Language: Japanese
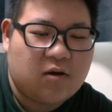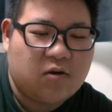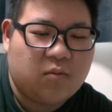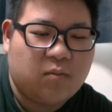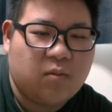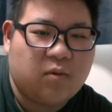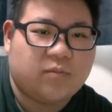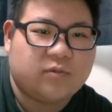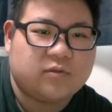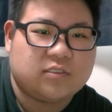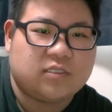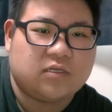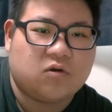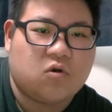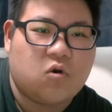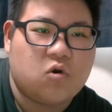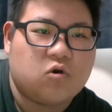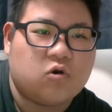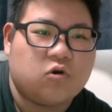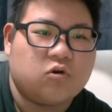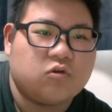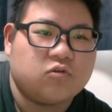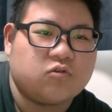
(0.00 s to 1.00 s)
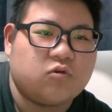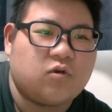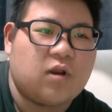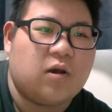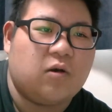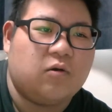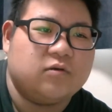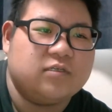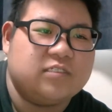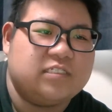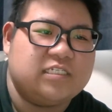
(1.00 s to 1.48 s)
をも持ってる。心
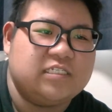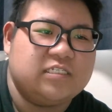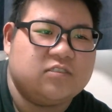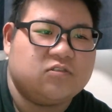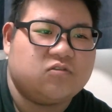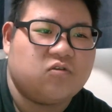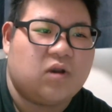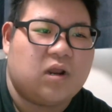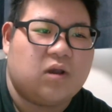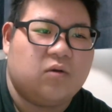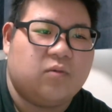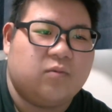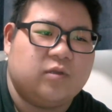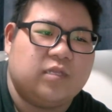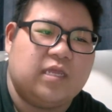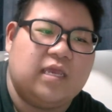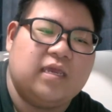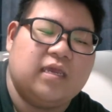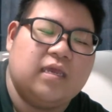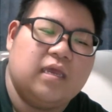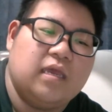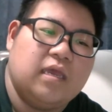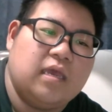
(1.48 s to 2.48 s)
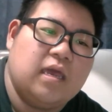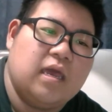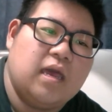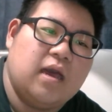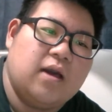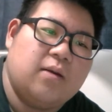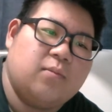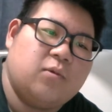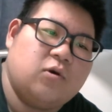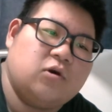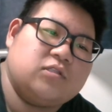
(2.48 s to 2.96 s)
虎を、新虎をもね、
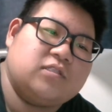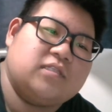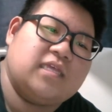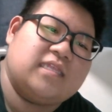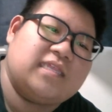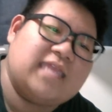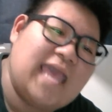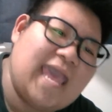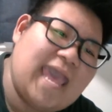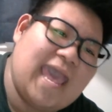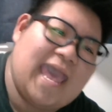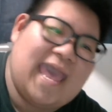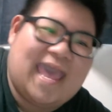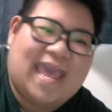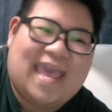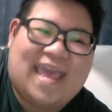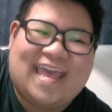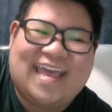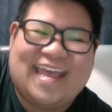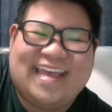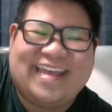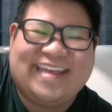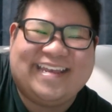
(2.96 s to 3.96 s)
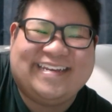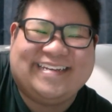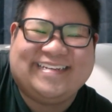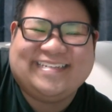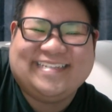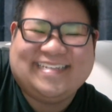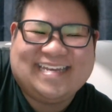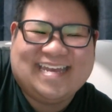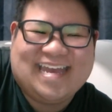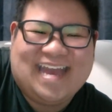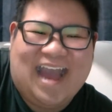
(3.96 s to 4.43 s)
持ってて、
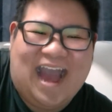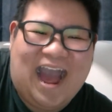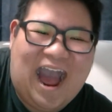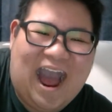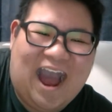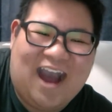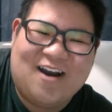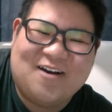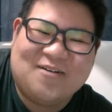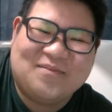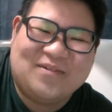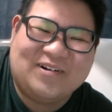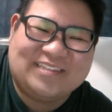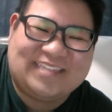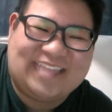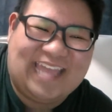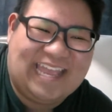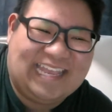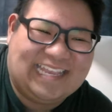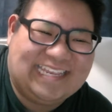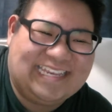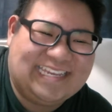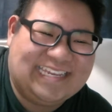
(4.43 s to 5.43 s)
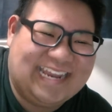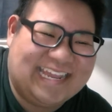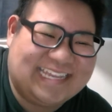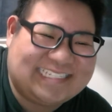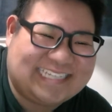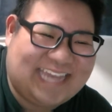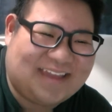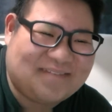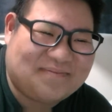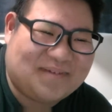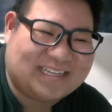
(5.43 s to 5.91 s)
青も手に入れ
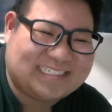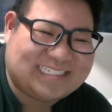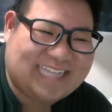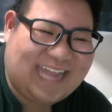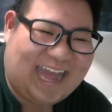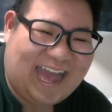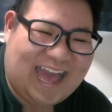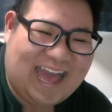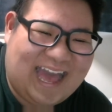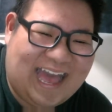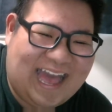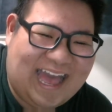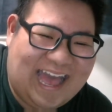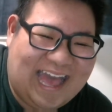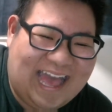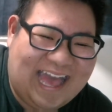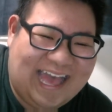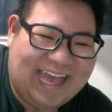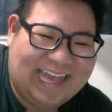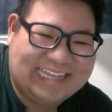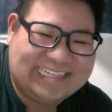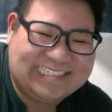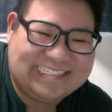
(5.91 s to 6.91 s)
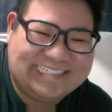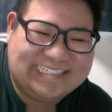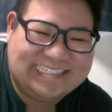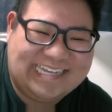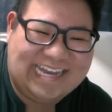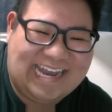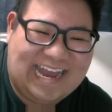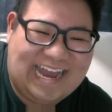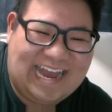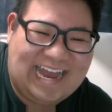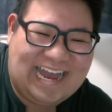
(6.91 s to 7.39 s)
ちゃいましたい
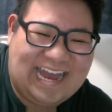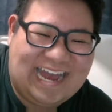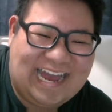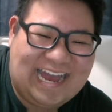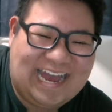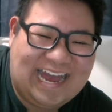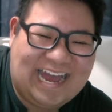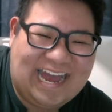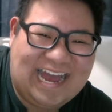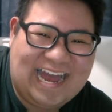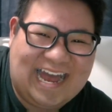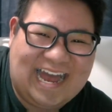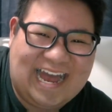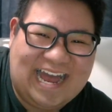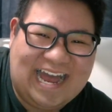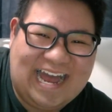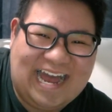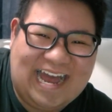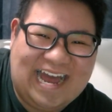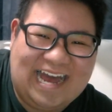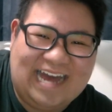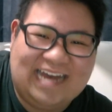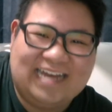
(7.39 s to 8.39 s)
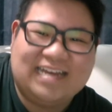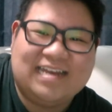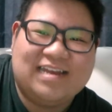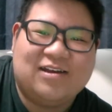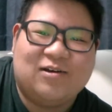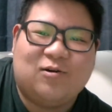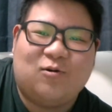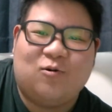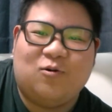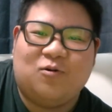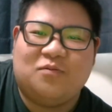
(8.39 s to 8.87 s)
やー
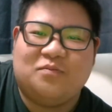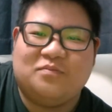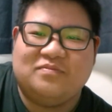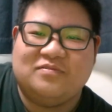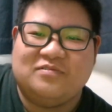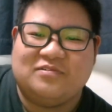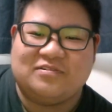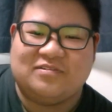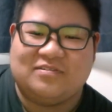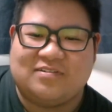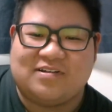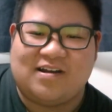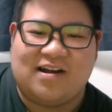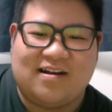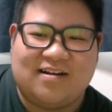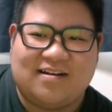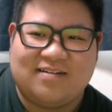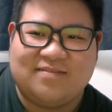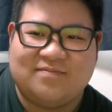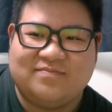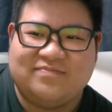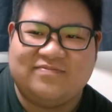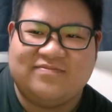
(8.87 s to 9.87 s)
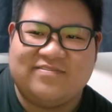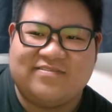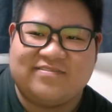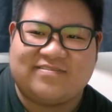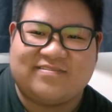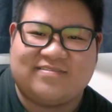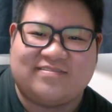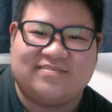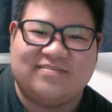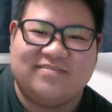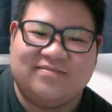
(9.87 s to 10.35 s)
お、ブルックか
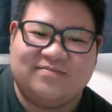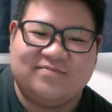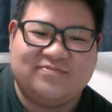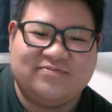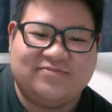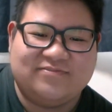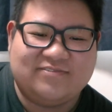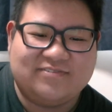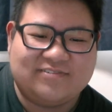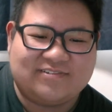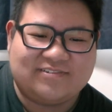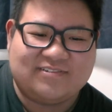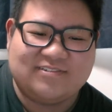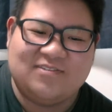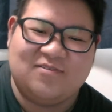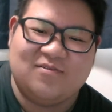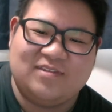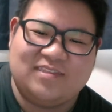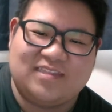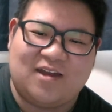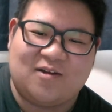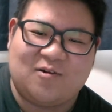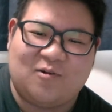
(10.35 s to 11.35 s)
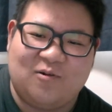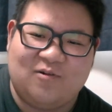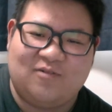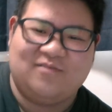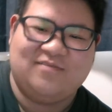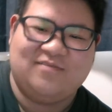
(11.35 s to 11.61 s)
ブルック、ブルックのいた子。